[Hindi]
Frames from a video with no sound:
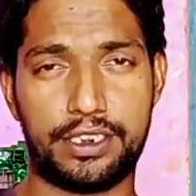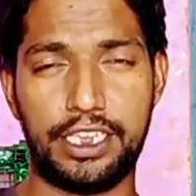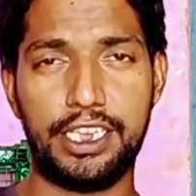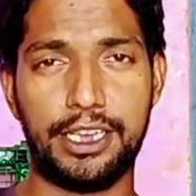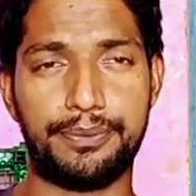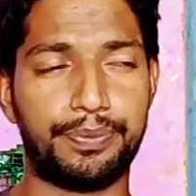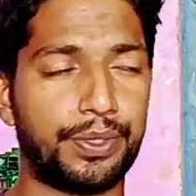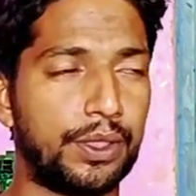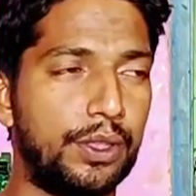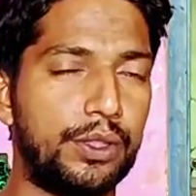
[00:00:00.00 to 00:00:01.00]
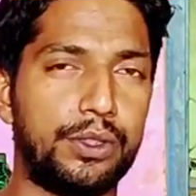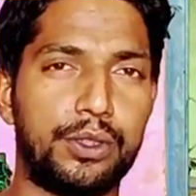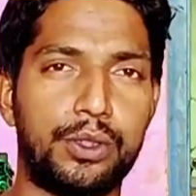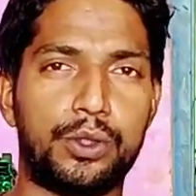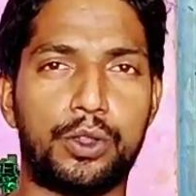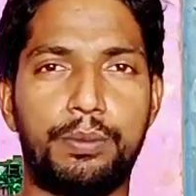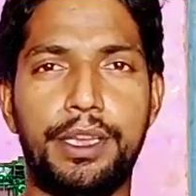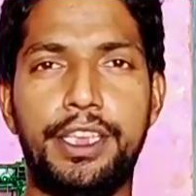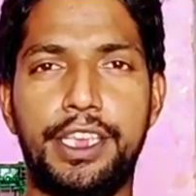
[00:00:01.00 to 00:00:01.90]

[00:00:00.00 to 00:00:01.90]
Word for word: ठीक है तो भाई